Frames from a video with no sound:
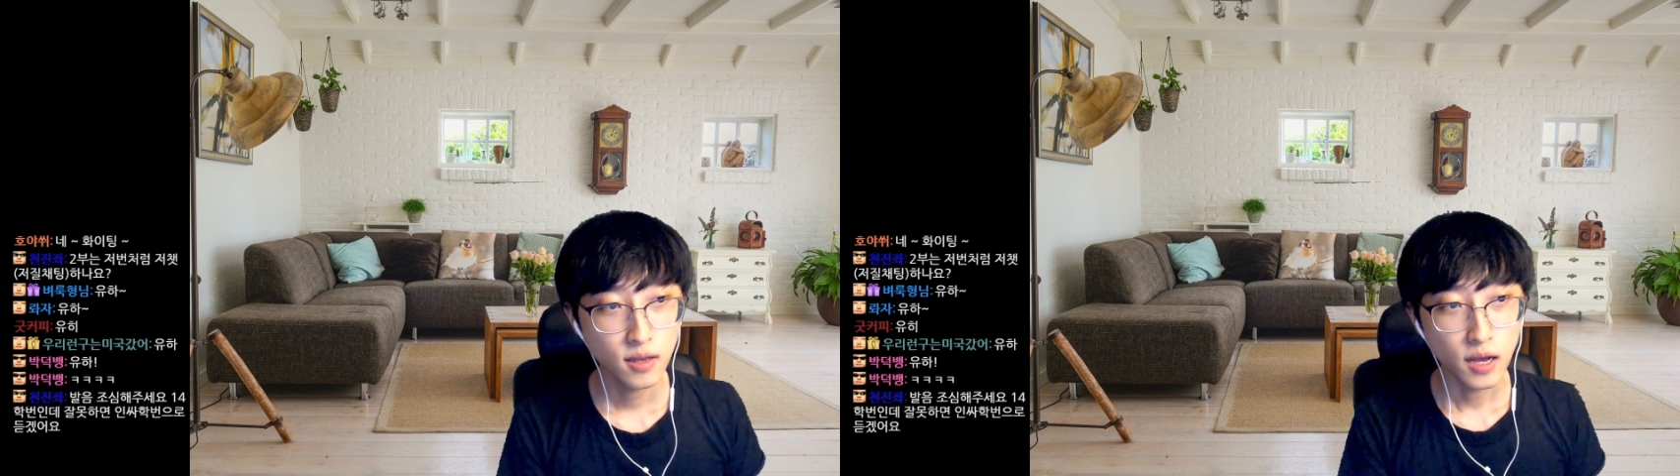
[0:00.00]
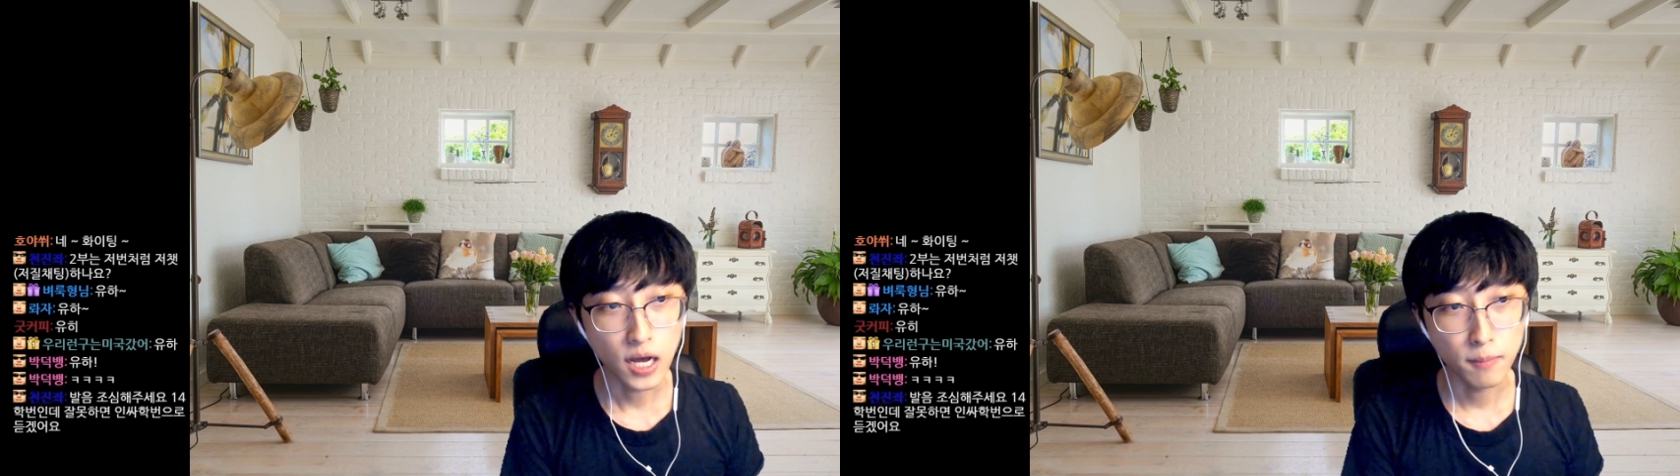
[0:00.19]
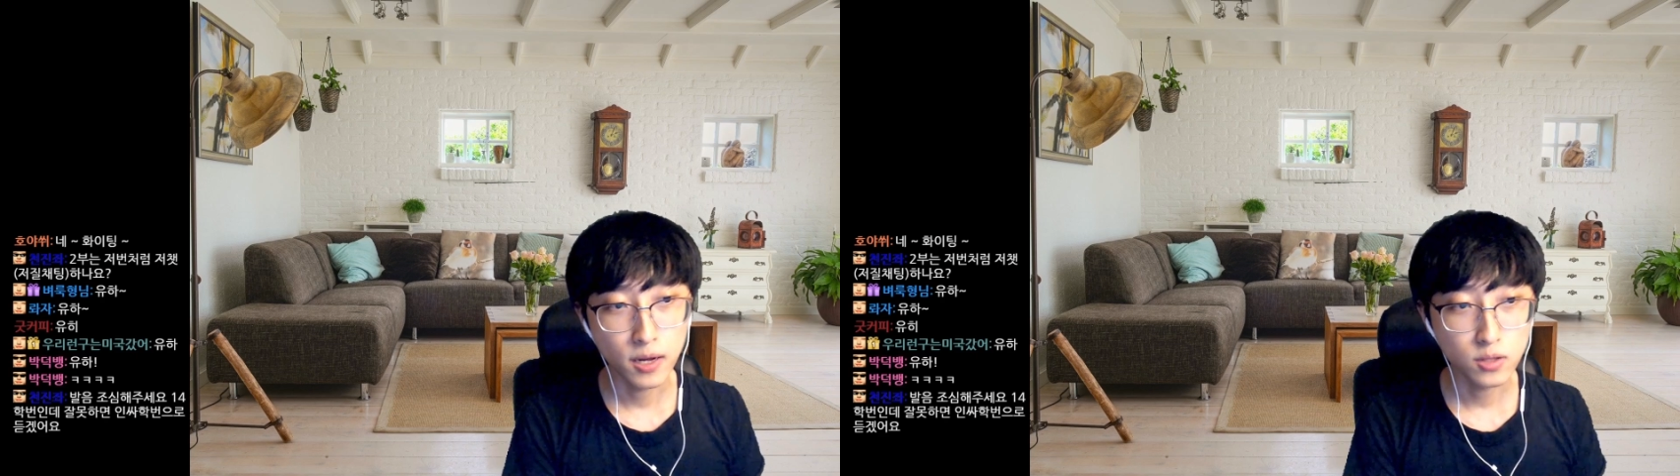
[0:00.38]

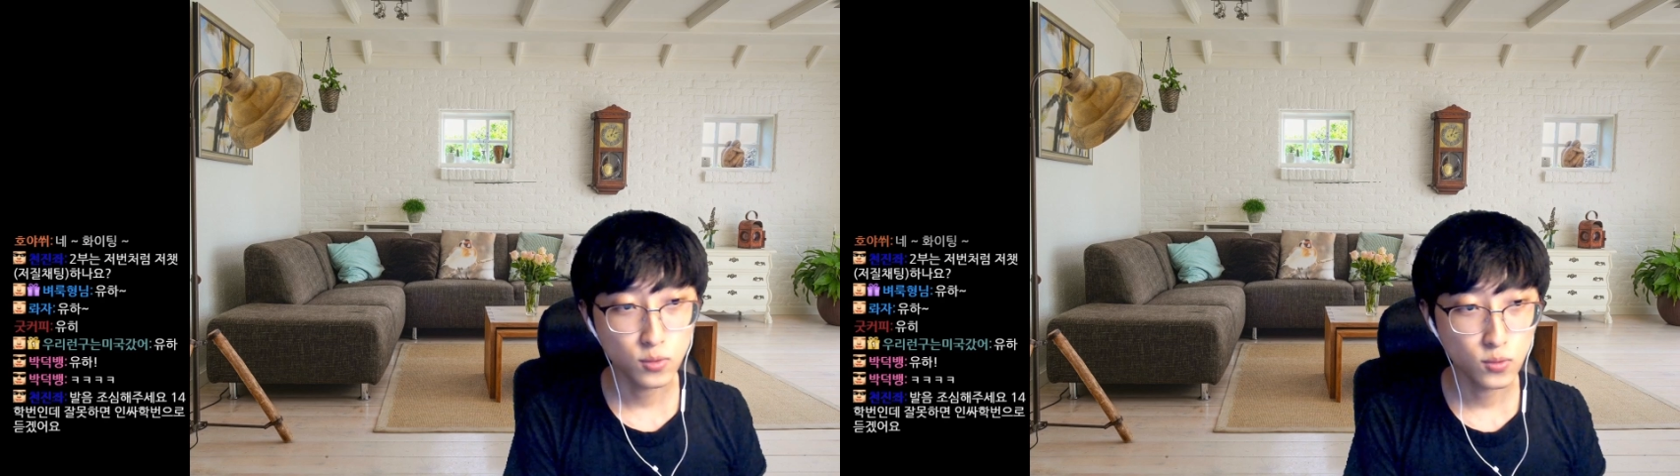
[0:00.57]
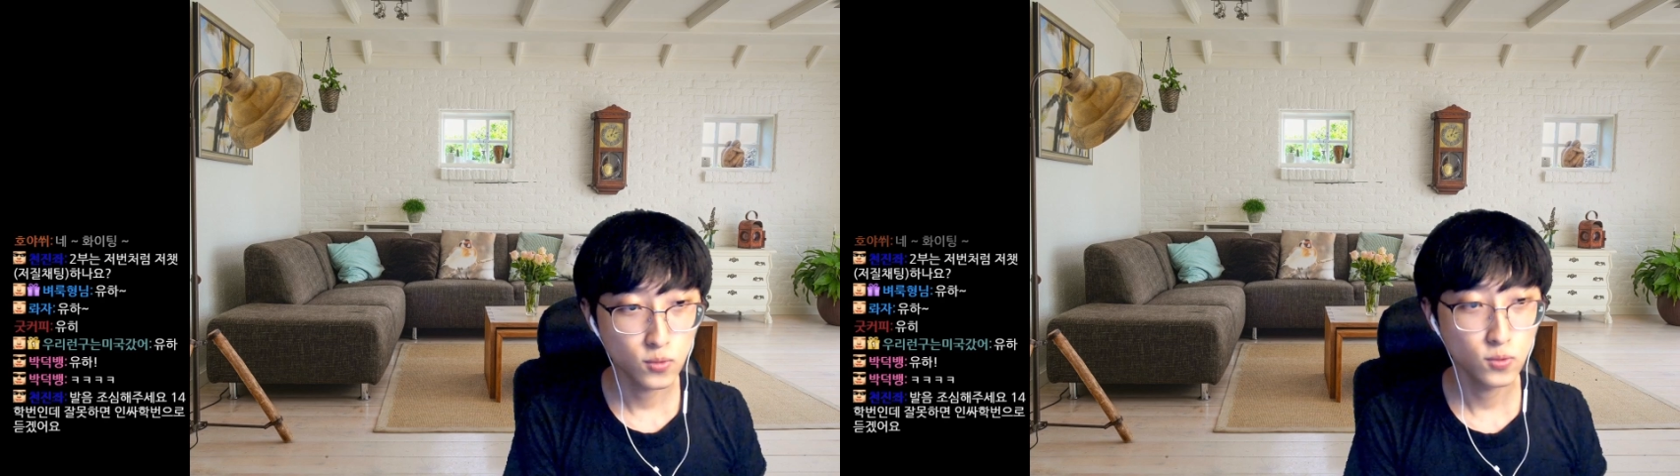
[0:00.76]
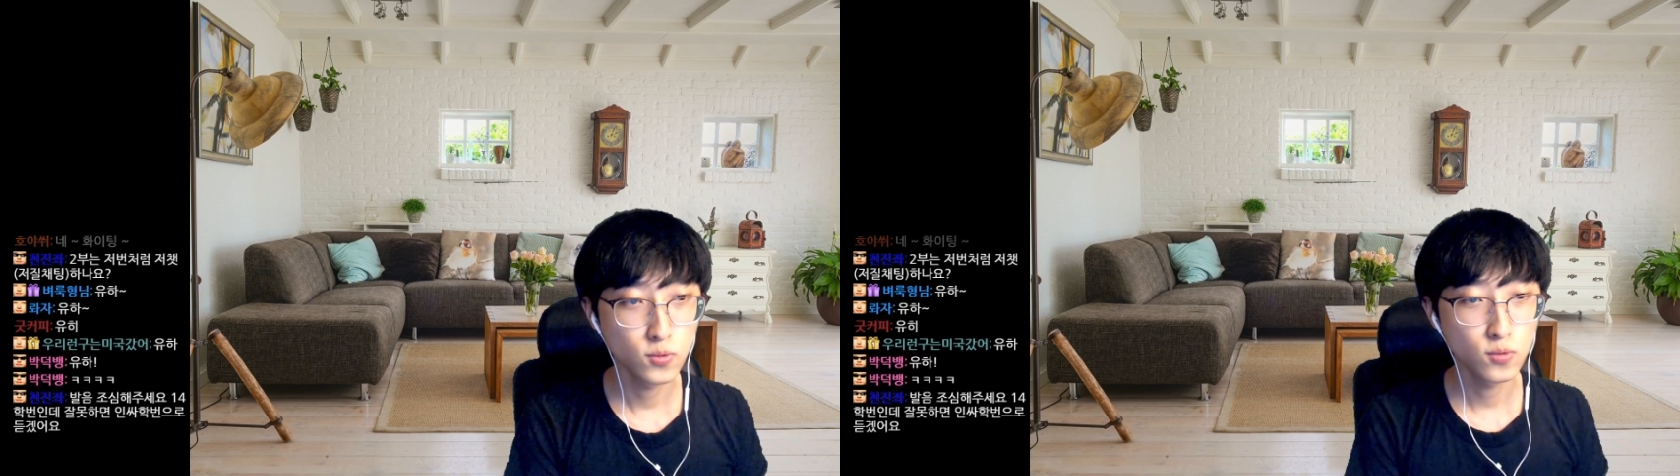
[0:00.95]

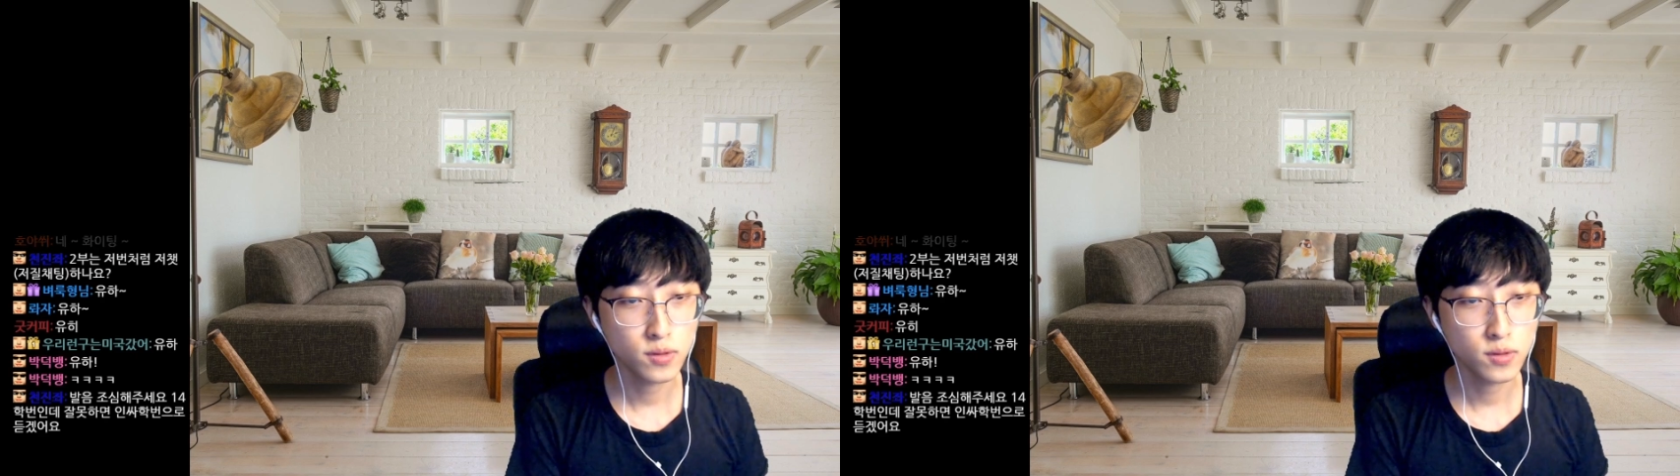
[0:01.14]
아마도